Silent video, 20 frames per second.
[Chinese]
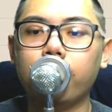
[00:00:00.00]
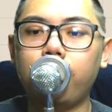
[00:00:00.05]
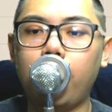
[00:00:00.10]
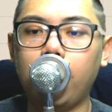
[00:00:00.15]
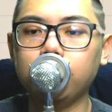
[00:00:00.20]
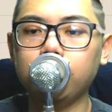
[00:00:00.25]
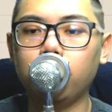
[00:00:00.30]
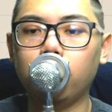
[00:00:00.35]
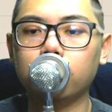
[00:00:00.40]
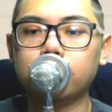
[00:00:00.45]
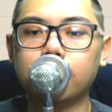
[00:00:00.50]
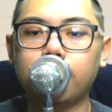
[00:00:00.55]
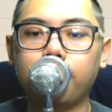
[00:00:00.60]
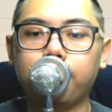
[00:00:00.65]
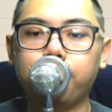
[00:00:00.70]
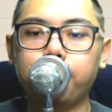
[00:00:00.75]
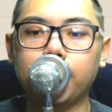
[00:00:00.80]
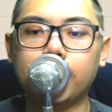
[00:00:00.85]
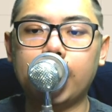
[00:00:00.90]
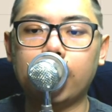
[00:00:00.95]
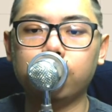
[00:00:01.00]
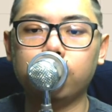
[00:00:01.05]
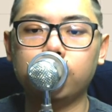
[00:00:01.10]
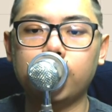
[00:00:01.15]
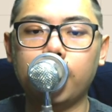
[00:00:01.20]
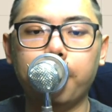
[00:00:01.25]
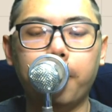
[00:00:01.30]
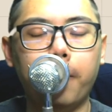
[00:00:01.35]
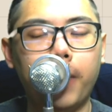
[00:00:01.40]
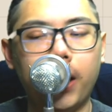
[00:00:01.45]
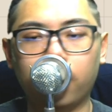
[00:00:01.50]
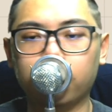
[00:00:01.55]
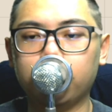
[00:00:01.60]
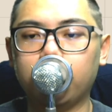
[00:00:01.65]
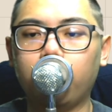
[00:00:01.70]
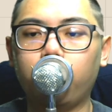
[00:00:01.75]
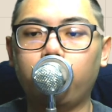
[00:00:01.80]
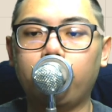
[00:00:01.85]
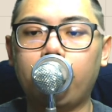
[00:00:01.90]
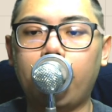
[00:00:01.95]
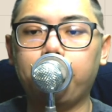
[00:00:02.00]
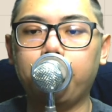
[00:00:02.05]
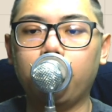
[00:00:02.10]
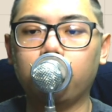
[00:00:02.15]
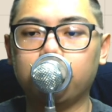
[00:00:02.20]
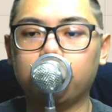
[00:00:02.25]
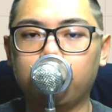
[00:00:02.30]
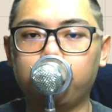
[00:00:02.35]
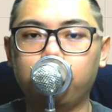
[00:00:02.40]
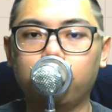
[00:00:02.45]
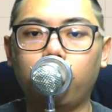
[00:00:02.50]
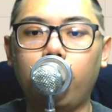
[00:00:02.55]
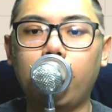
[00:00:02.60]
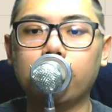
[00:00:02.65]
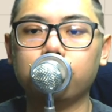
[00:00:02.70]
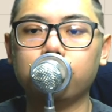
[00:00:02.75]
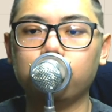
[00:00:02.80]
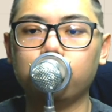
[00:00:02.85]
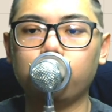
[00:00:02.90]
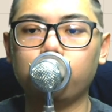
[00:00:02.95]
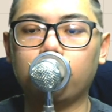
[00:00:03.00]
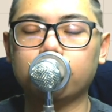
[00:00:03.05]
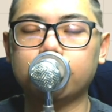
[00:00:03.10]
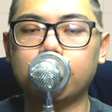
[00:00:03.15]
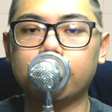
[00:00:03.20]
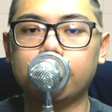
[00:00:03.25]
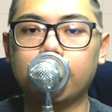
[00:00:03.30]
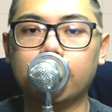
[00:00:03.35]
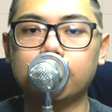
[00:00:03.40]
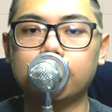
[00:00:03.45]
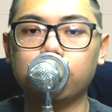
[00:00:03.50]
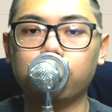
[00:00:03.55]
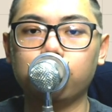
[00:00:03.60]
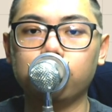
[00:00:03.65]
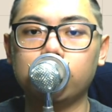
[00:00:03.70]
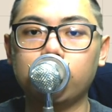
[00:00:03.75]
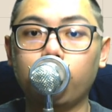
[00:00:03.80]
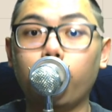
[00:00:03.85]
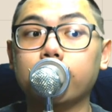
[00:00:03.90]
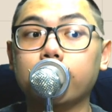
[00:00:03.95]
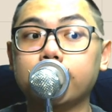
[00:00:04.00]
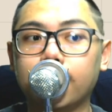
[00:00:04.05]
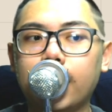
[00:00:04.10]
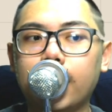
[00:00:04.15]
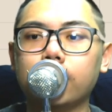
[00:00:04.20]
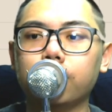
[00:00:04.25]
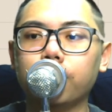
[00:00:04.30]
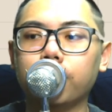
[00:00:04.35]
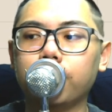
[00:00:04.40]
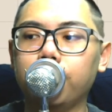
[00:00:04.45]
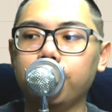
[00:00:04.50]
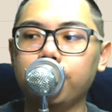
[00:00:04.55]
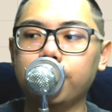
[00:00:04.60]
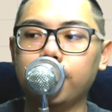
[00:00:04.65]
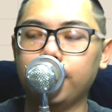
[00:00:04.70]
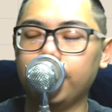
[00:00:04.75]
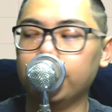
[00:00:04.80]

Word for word: 防守这个平台区间没有跌回来，没有跌破的话，继续往上沿着均线往上看就可以了。